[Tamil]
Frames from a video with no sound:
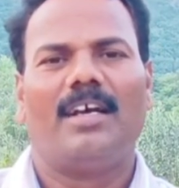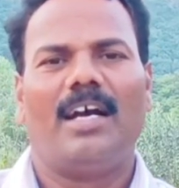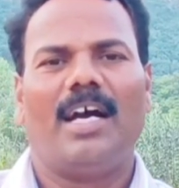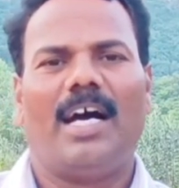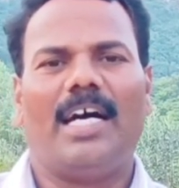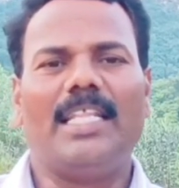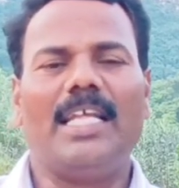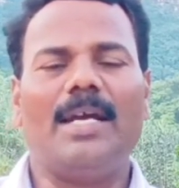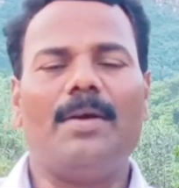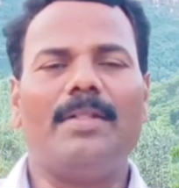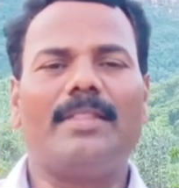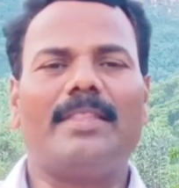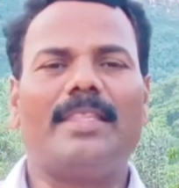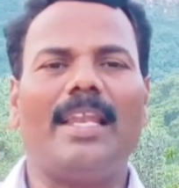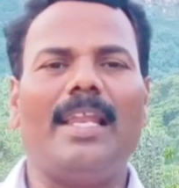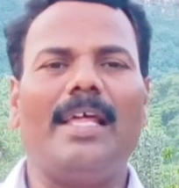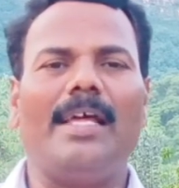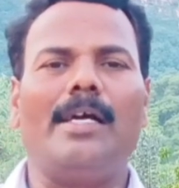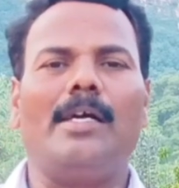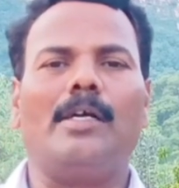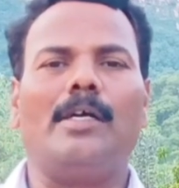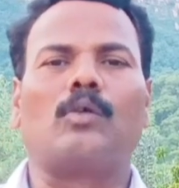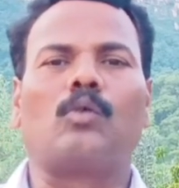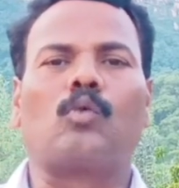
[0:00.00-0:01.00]
அதே விதத்தில்
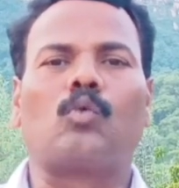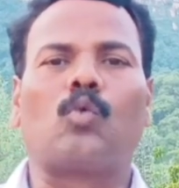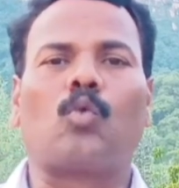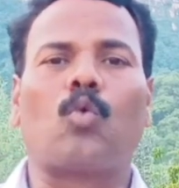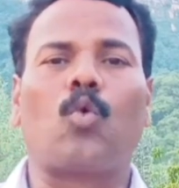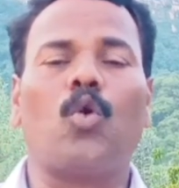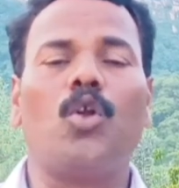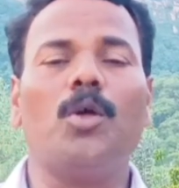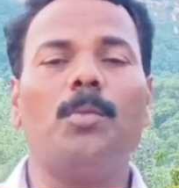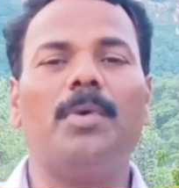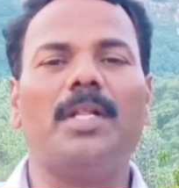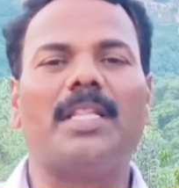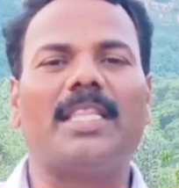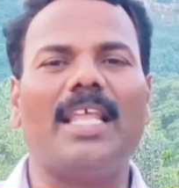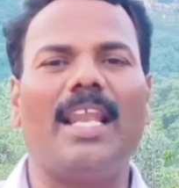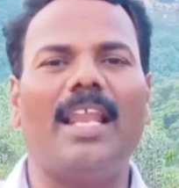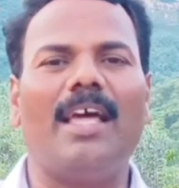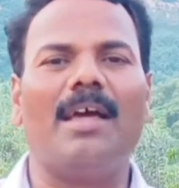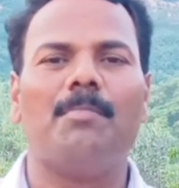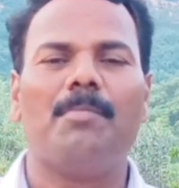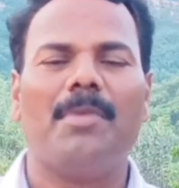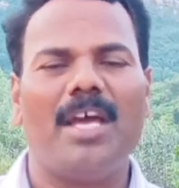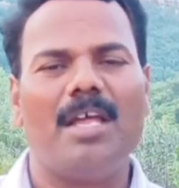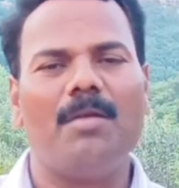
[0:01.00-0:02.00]
குடும்பத்தில்
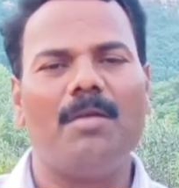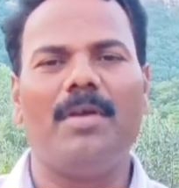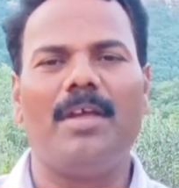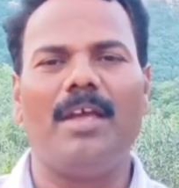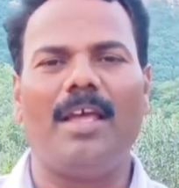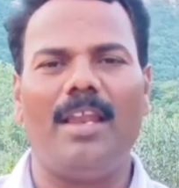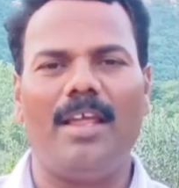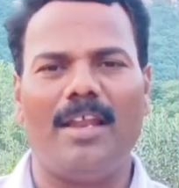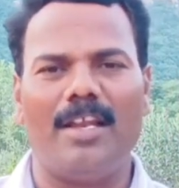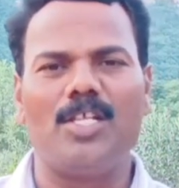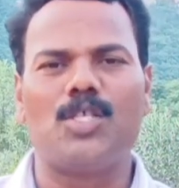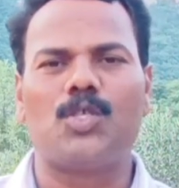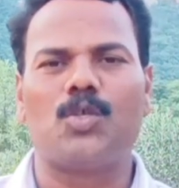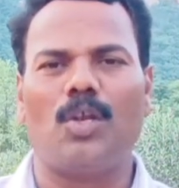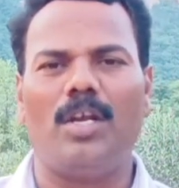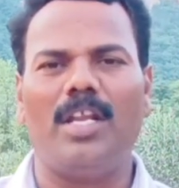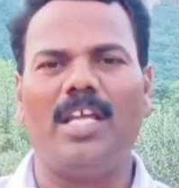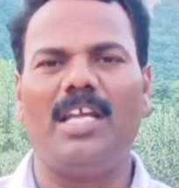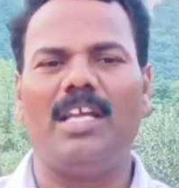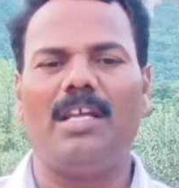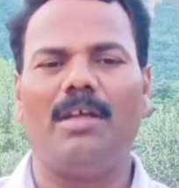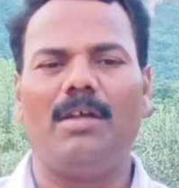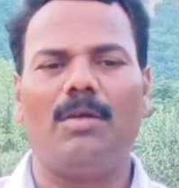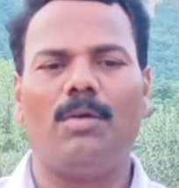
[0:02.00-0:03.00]
மேன்மை இல்லைன்னு
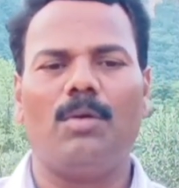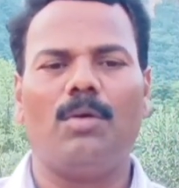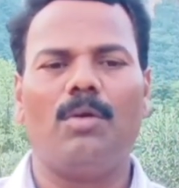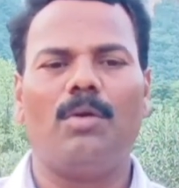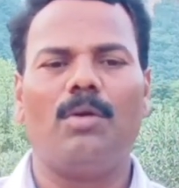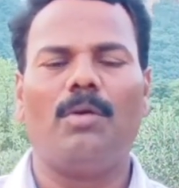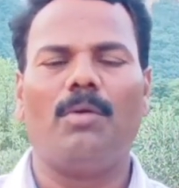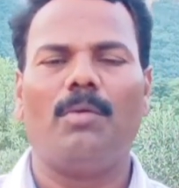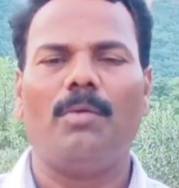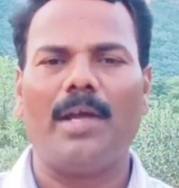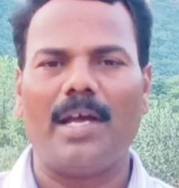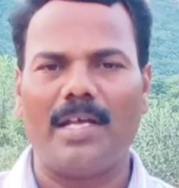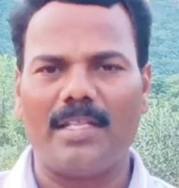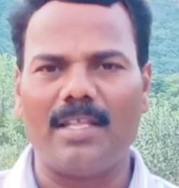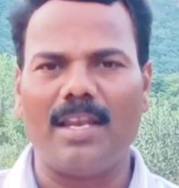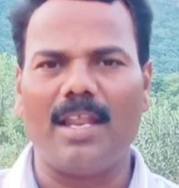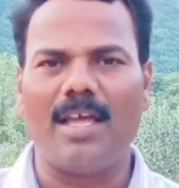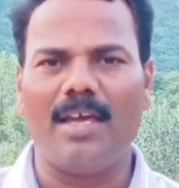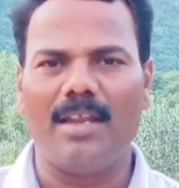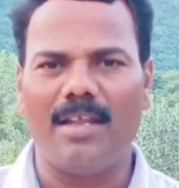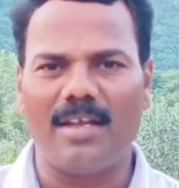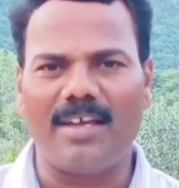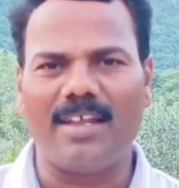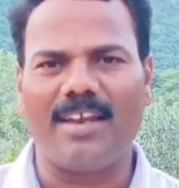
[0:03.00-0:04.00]
சொல்லி
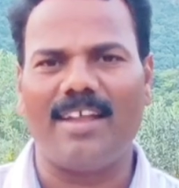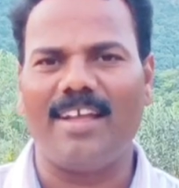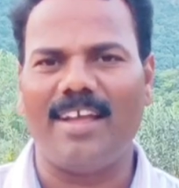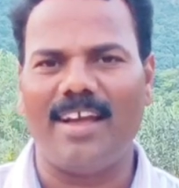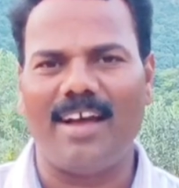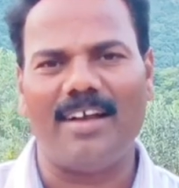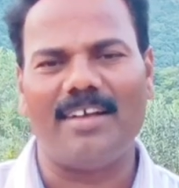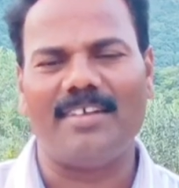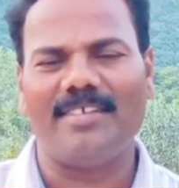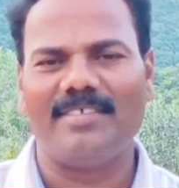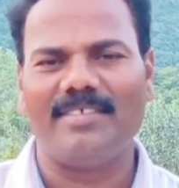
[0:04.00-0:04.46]
வேதனையாக இருக்கிறையா